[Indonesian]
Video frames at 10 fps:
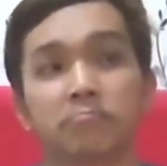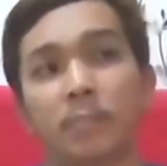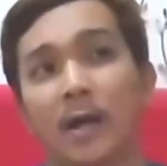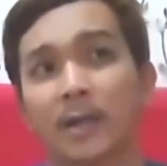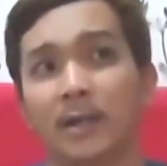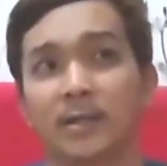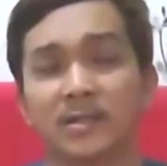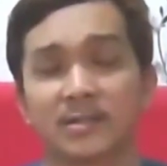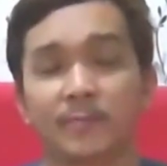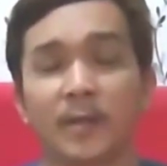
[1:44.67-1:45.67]

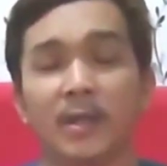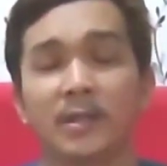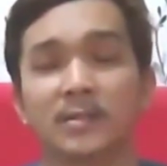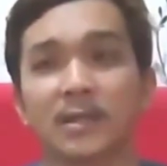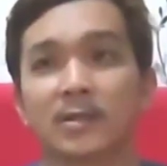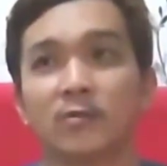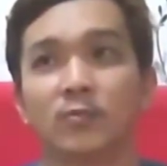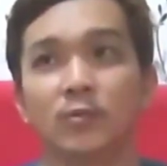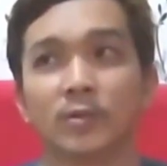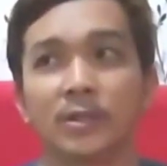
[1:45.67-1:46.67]
parallel space atau
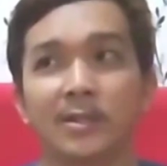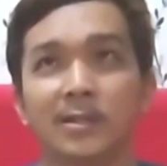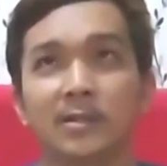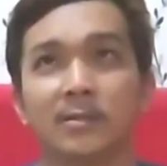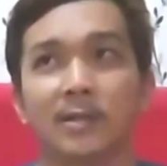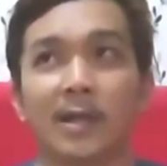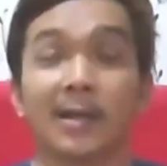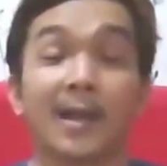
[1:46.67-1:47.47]
mungkin yang